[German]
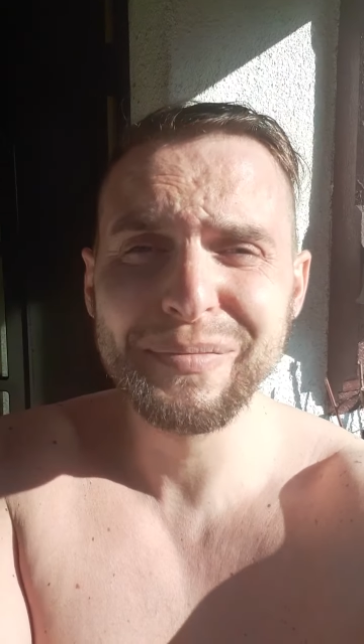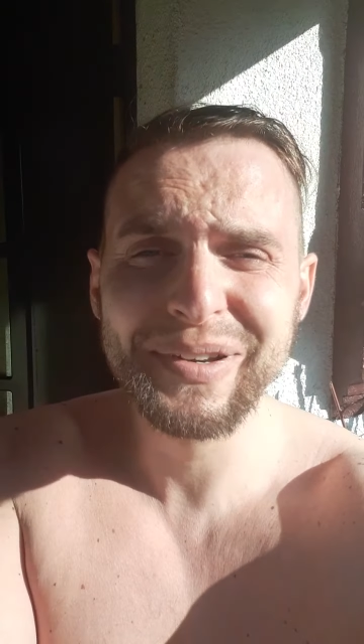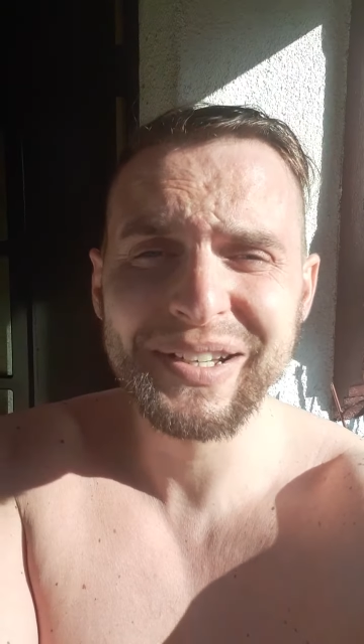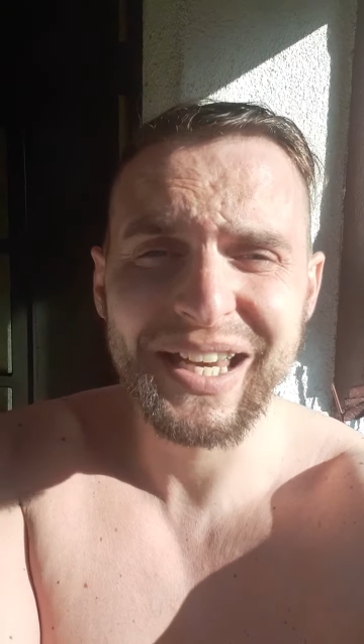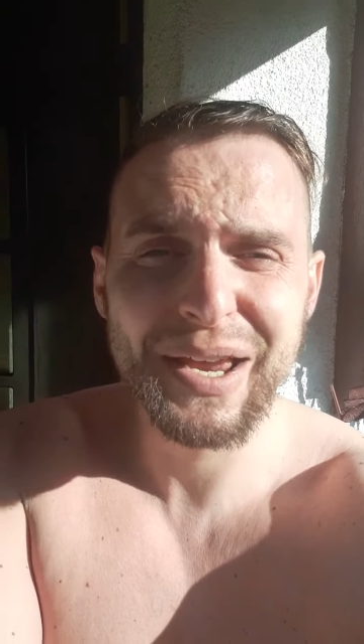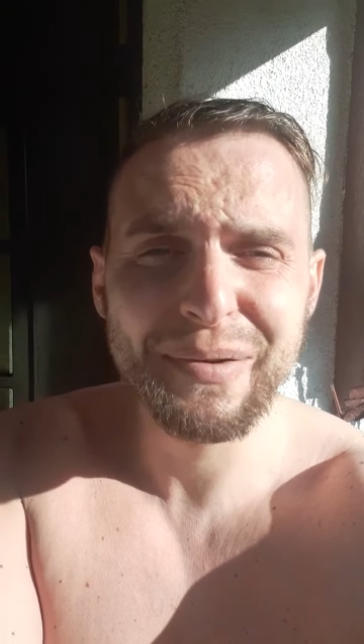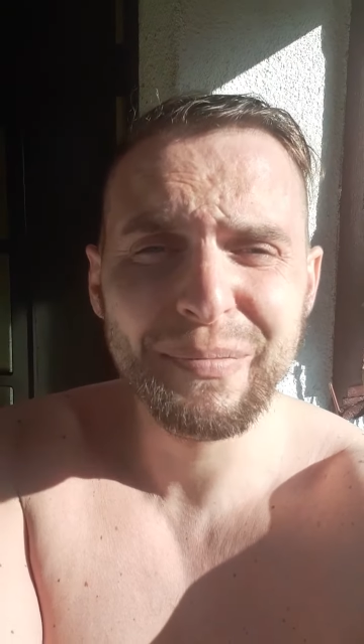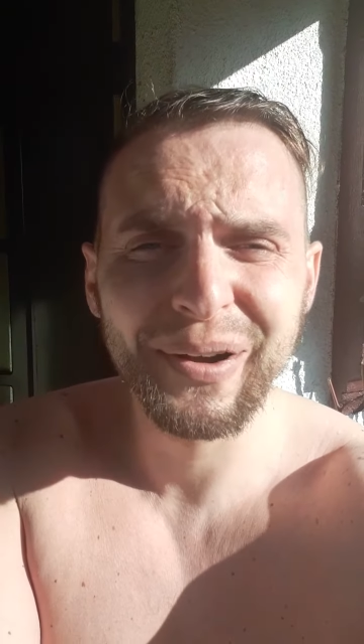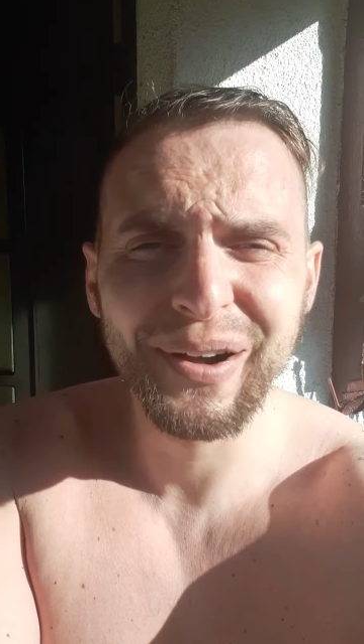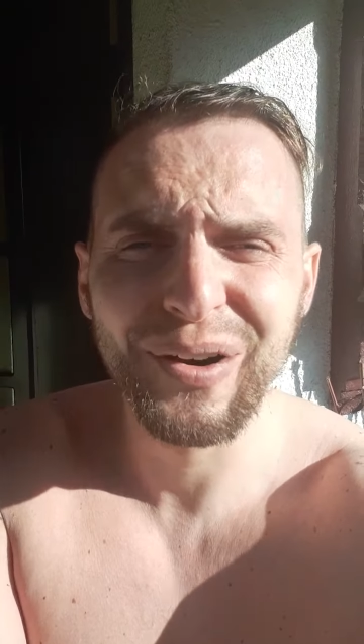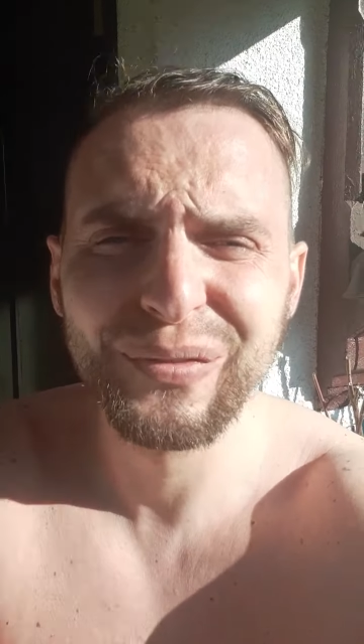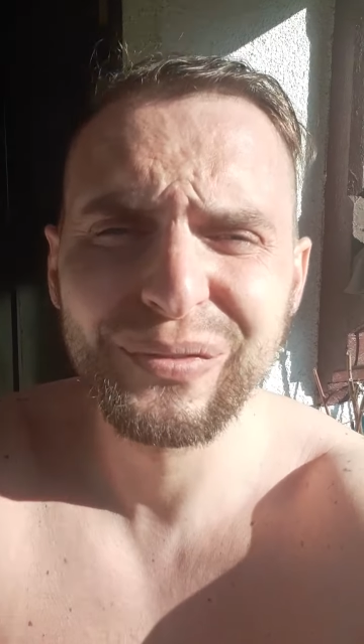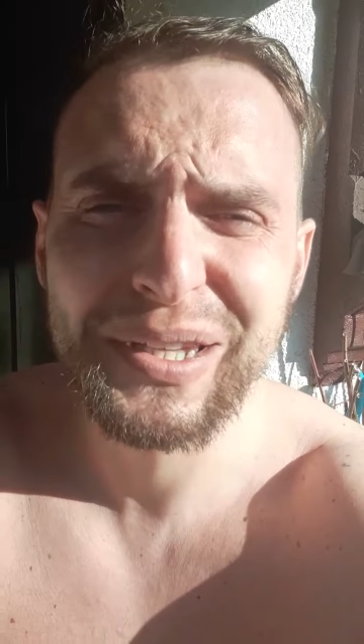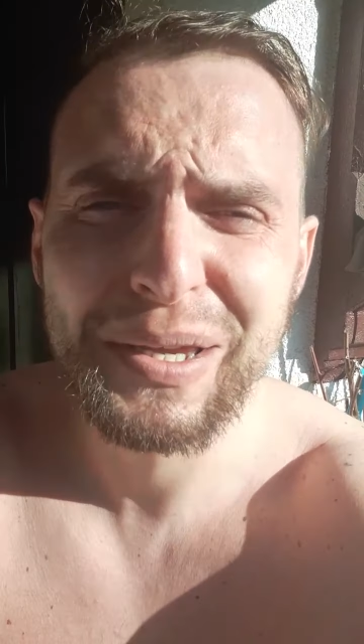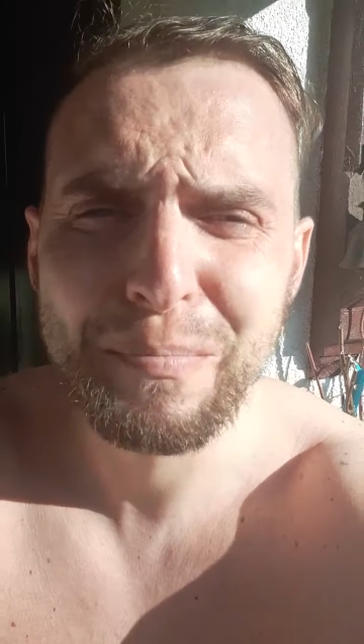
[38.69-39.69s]
mich immer
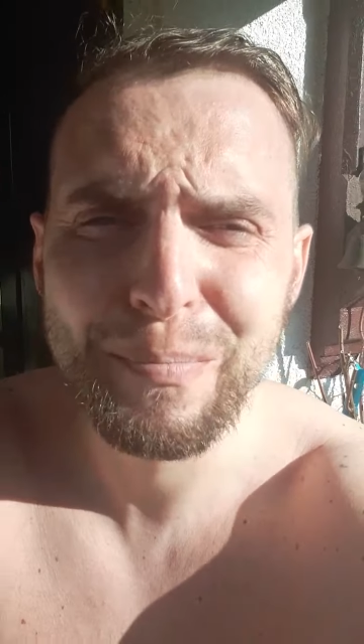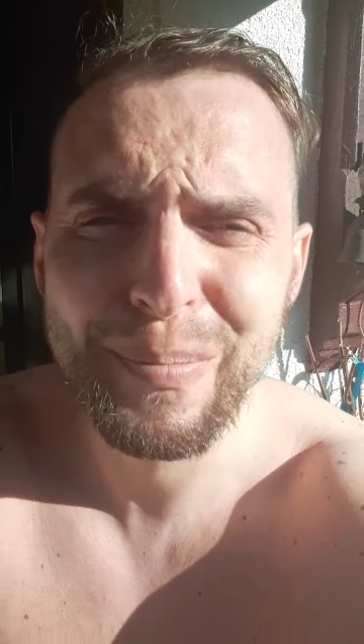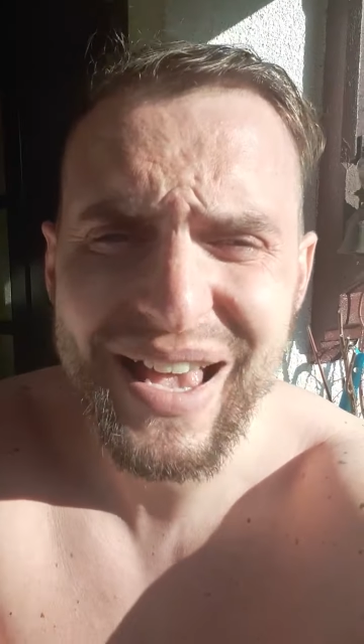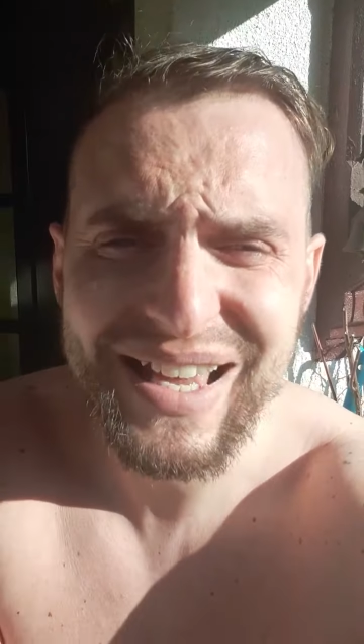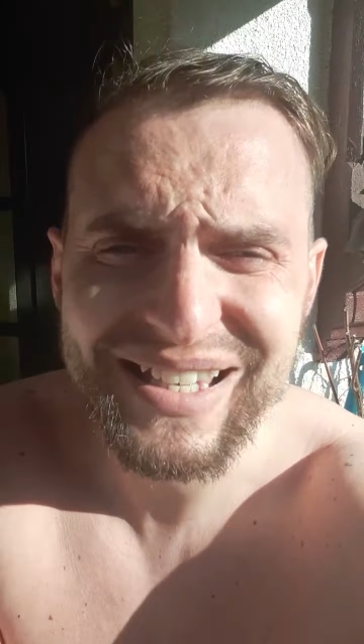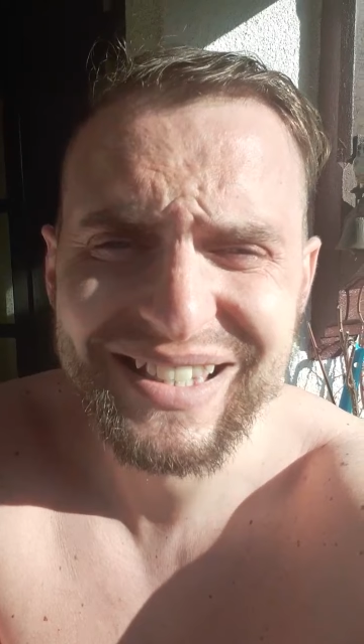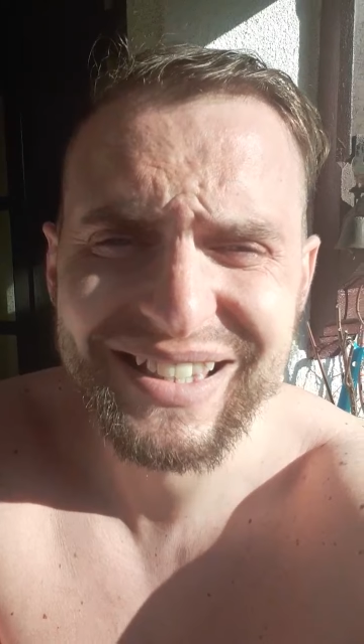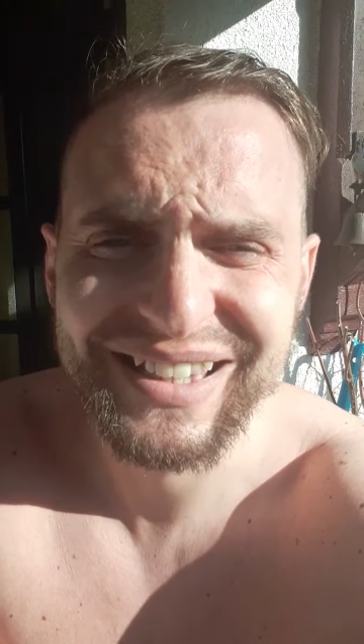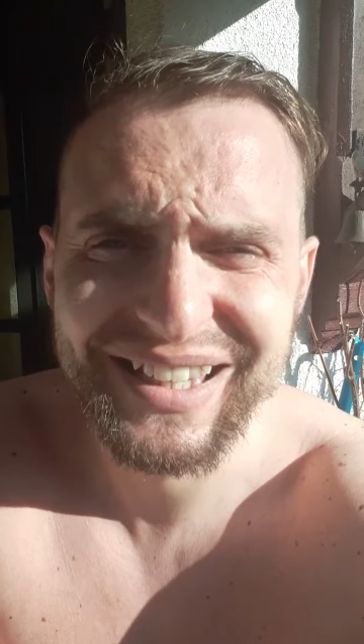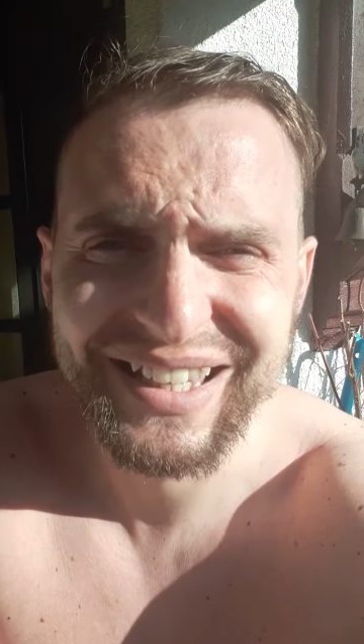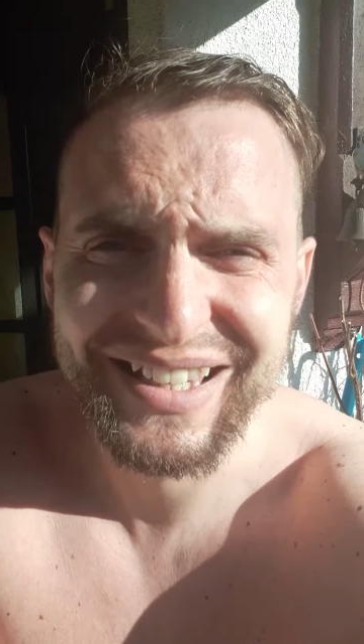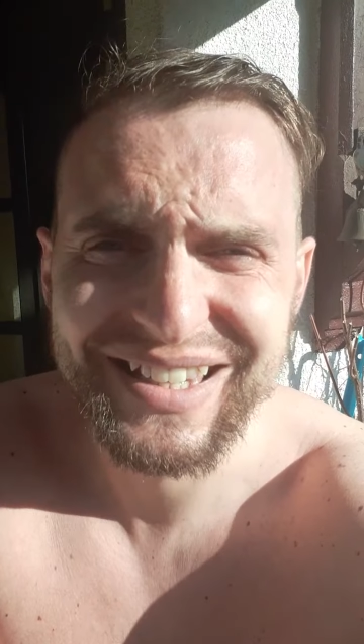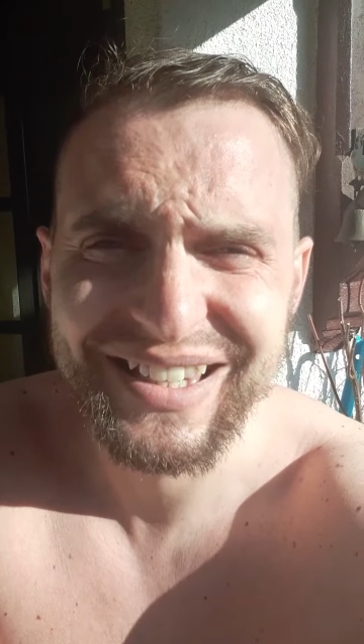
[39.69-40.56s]
auf die beste,